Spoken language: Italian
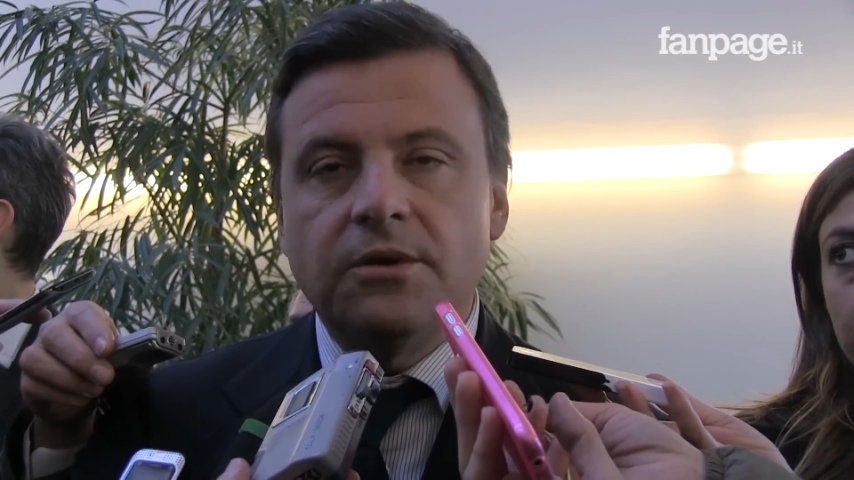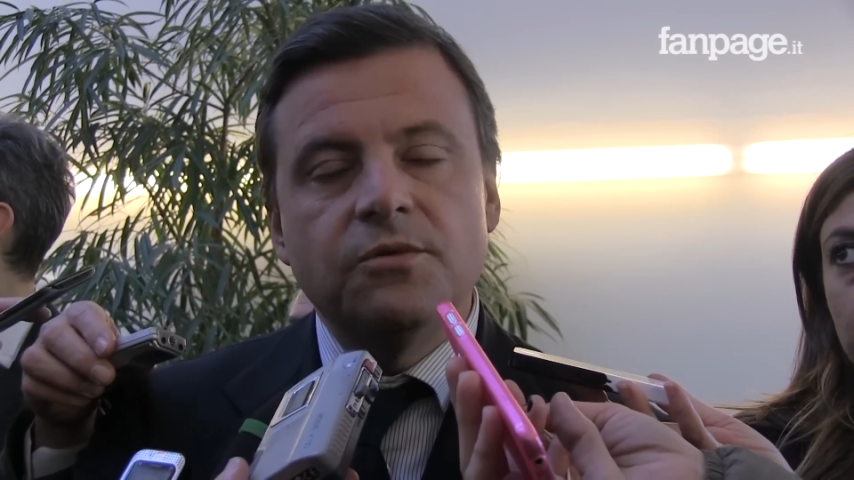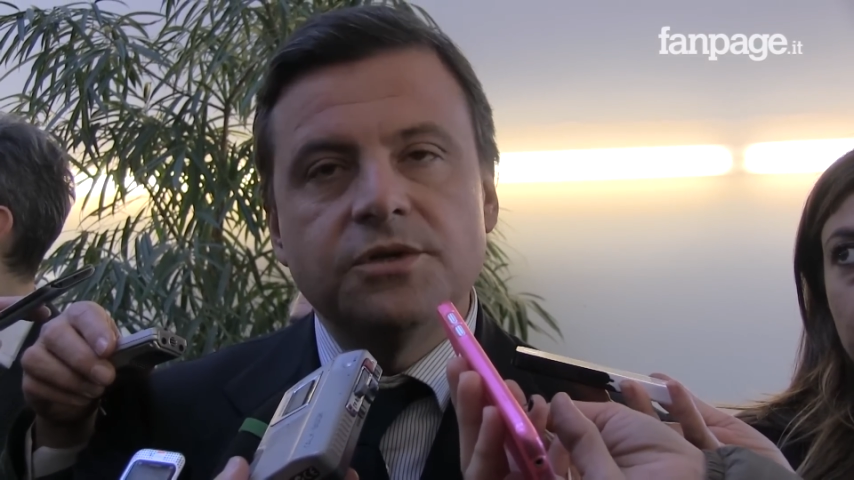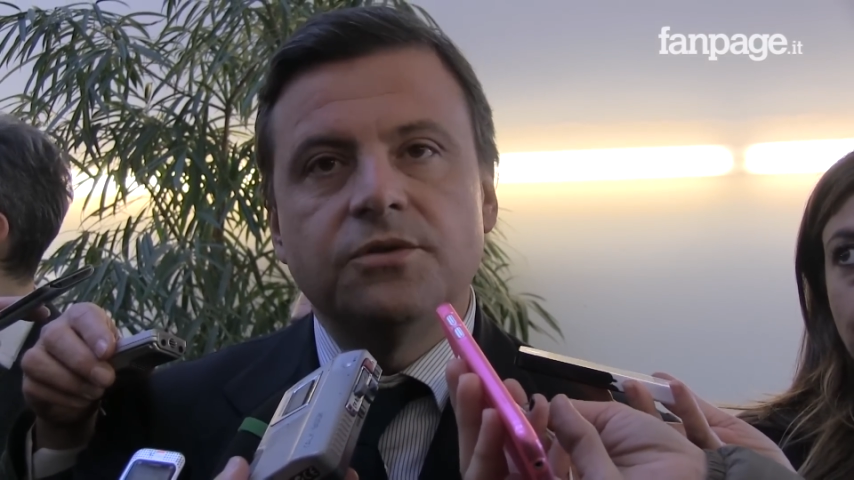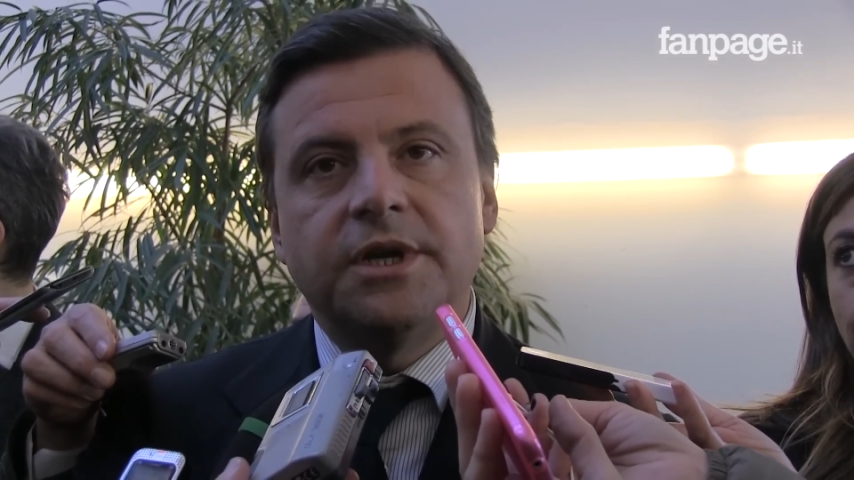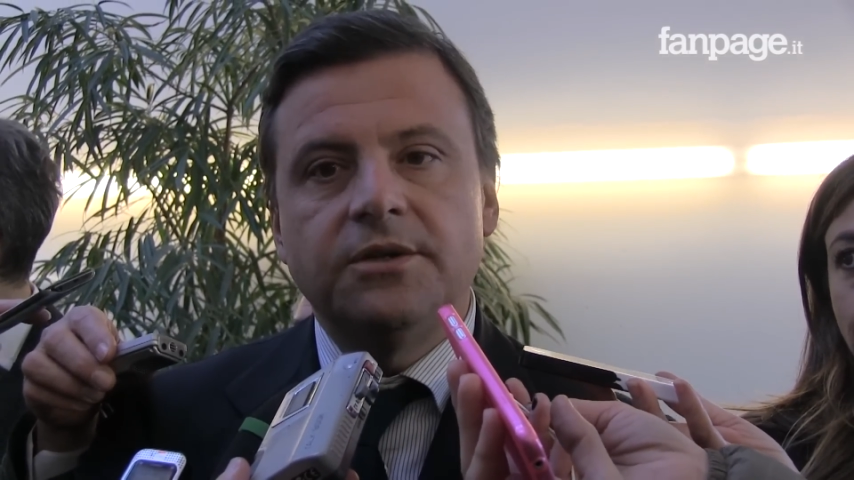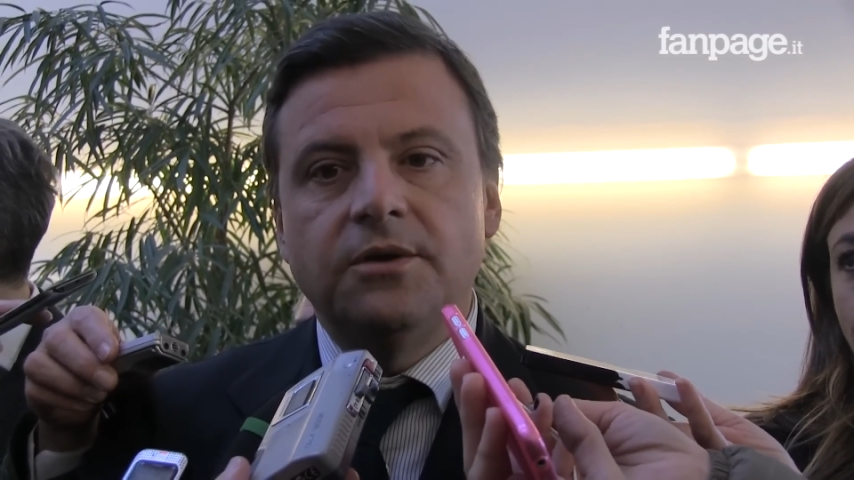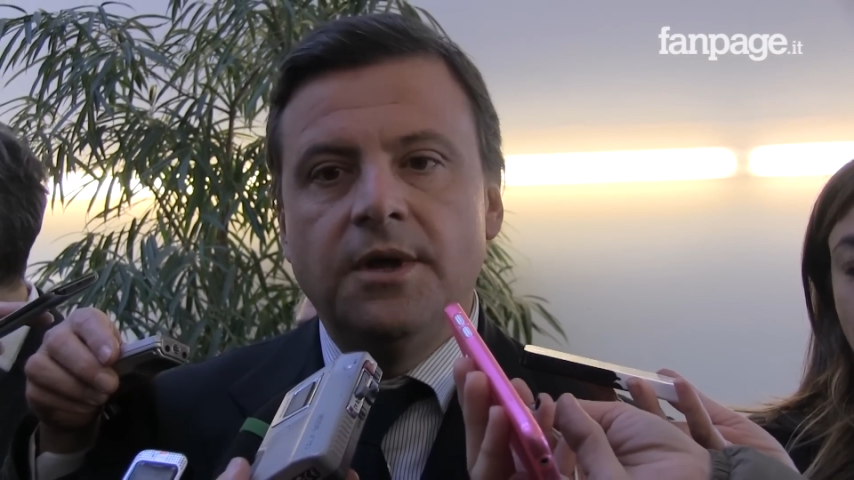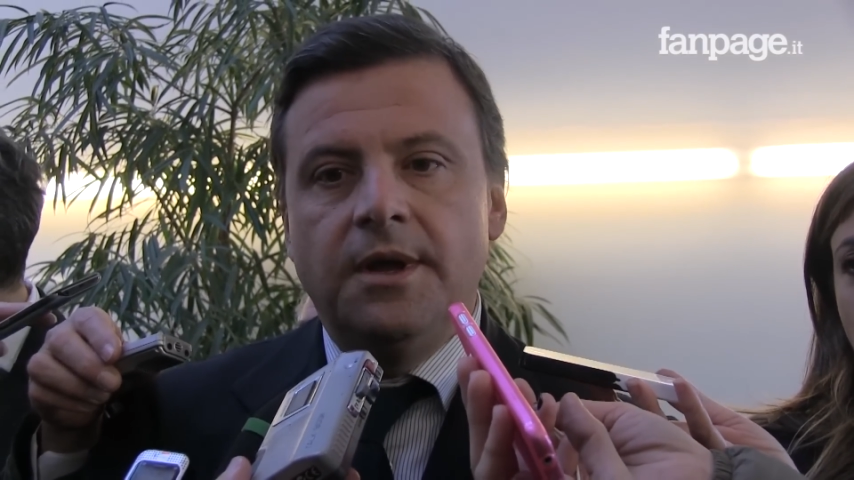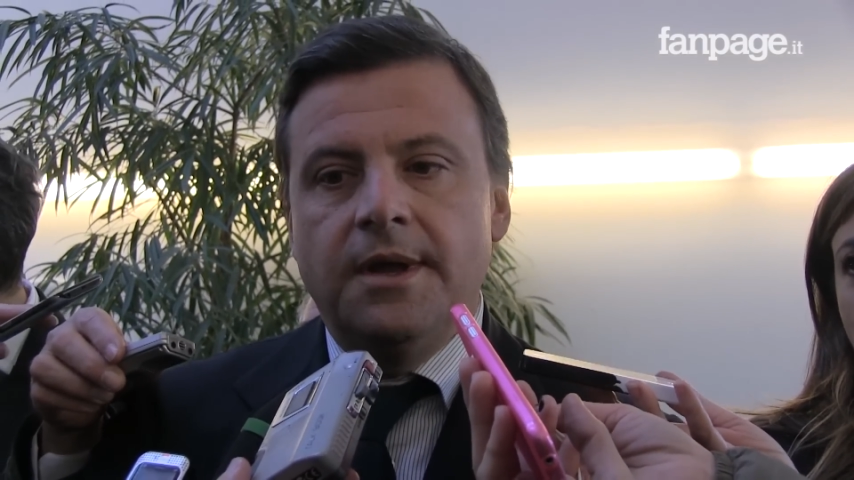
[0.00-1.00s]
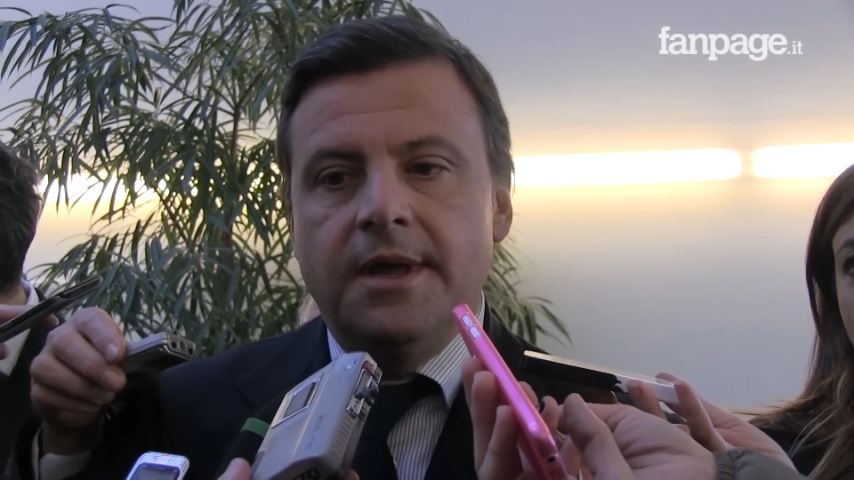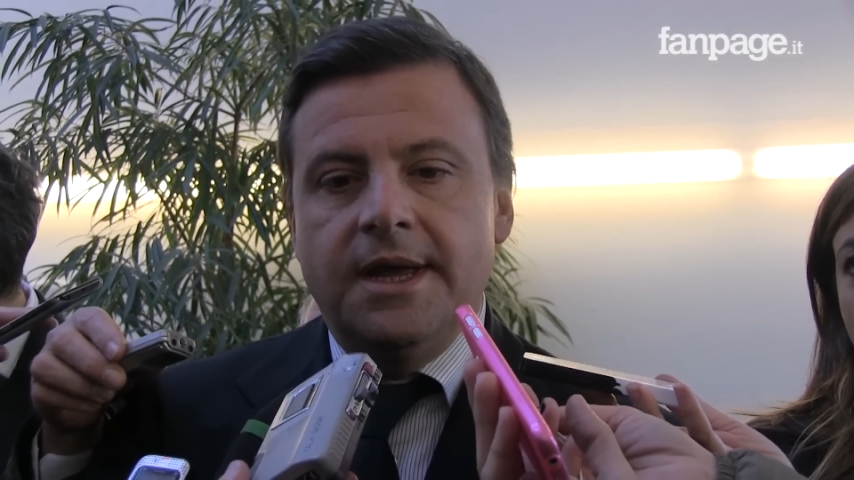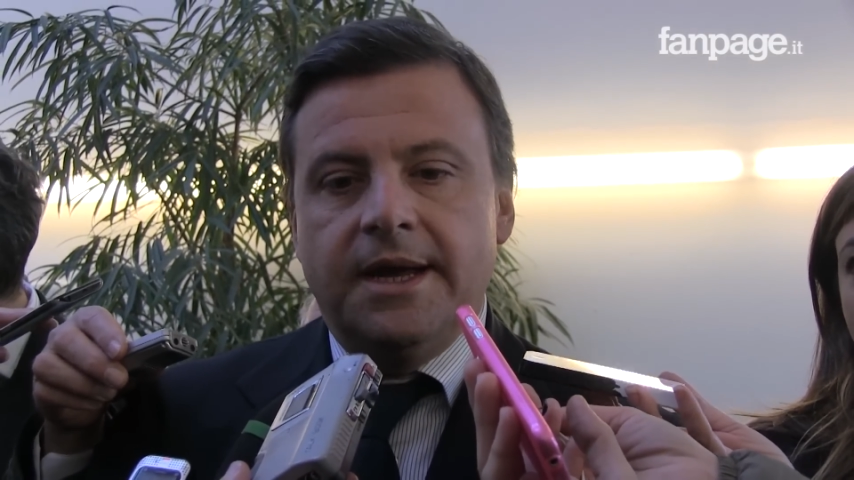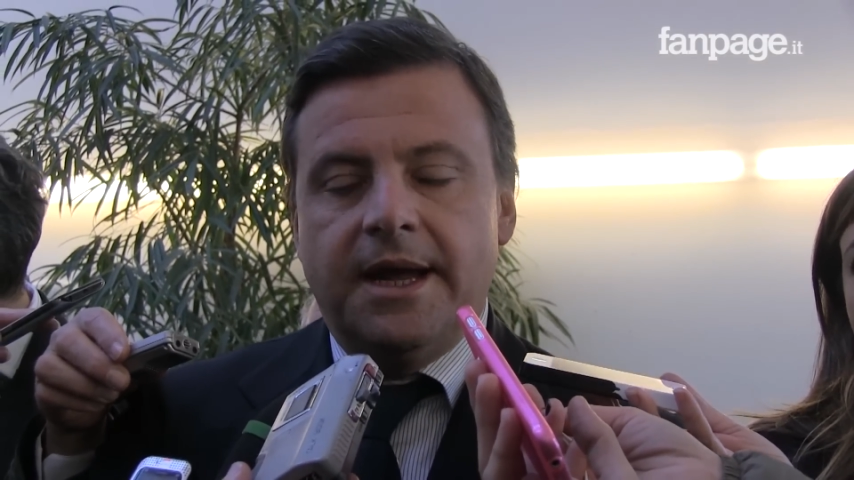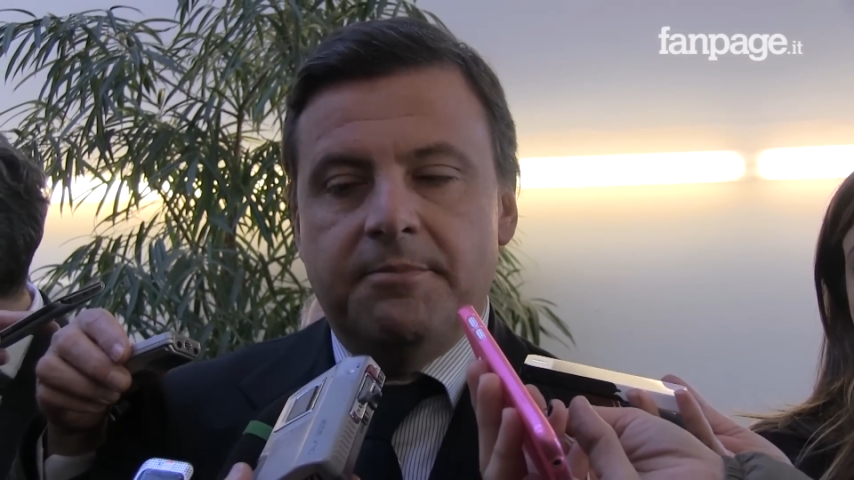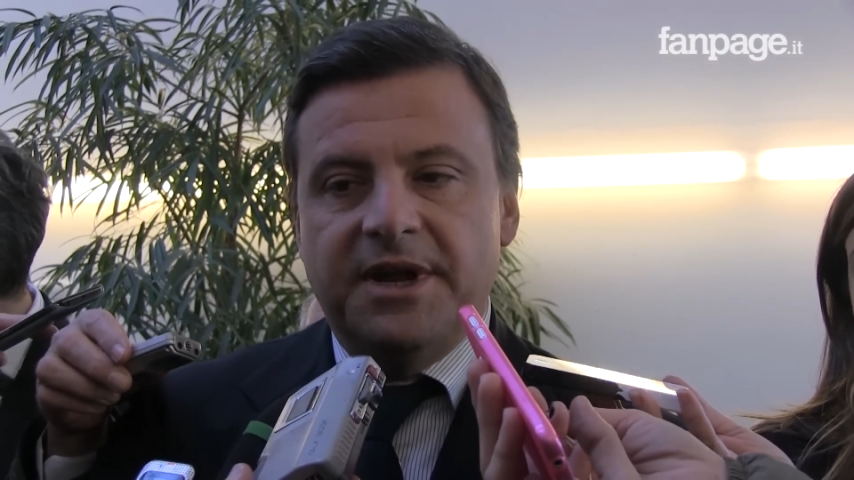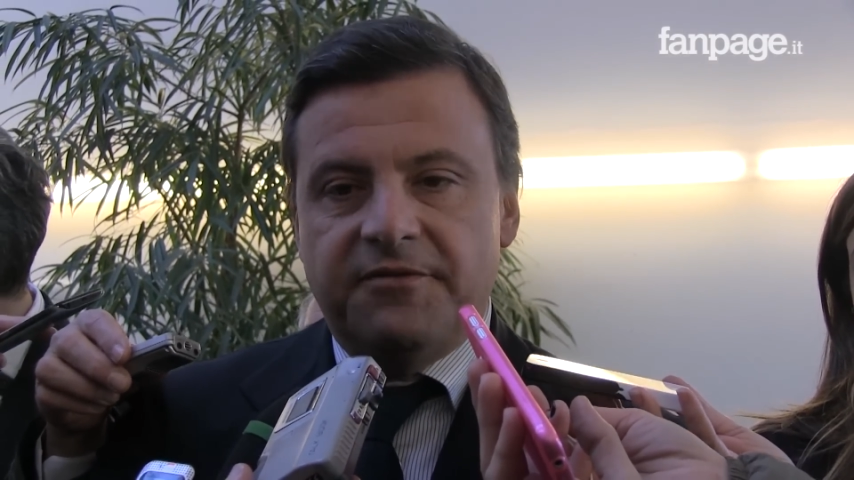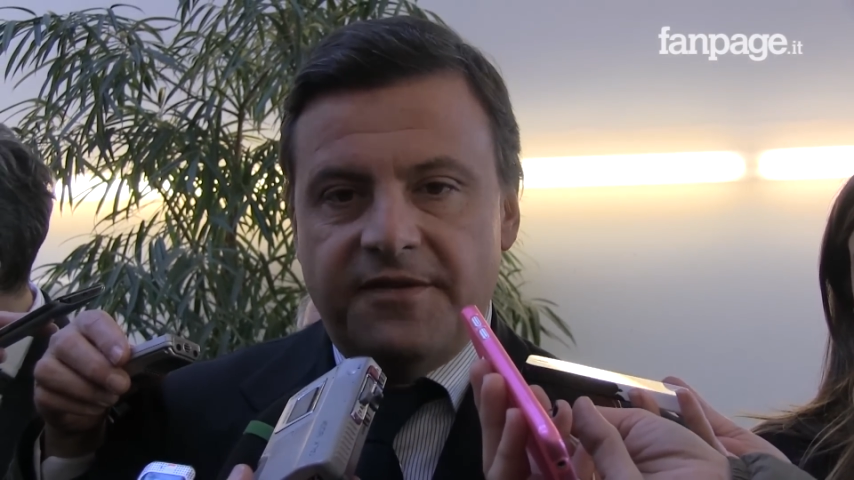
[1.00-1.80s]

Ecco, questo credo che per